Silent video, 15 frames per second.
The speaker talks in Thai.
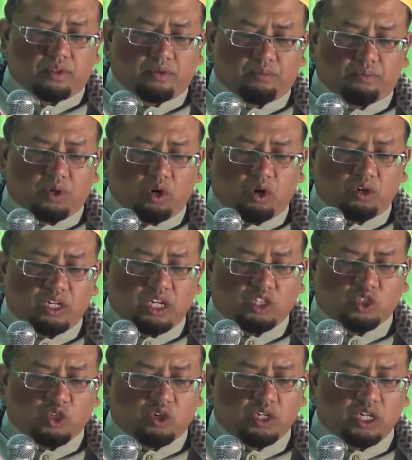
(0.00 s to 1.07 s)
พระองค์ได้
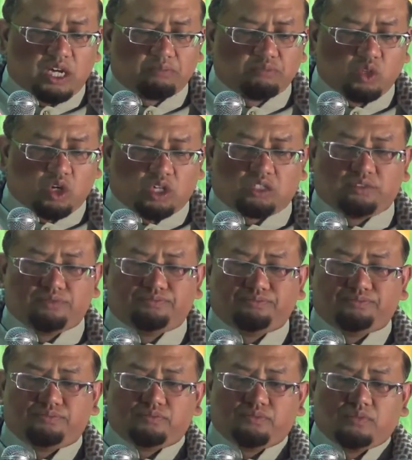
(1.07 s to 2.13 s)
ทรงกำหนด
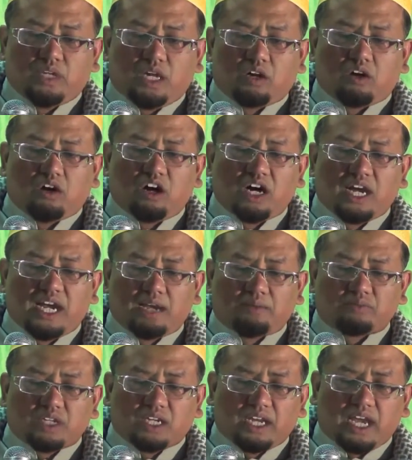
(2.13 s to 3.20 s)
นะข้อห้าม
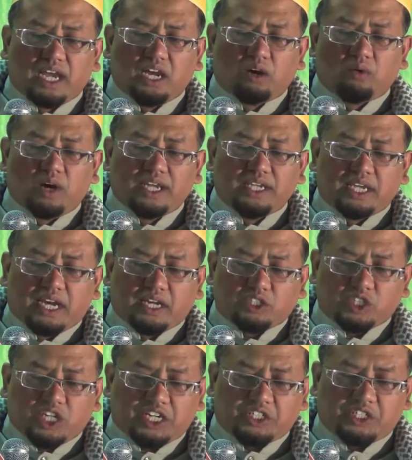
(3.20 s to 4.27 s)
ทั้งหลาย เอาไว้อย่าง
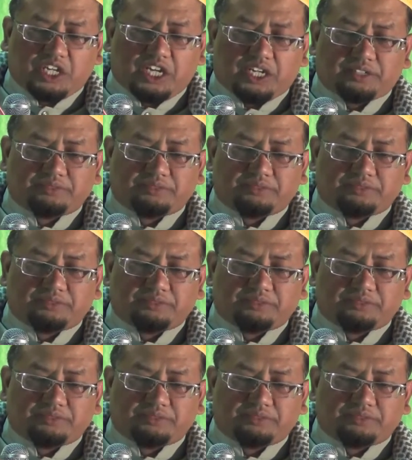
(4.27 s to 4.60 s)
ชัดเจน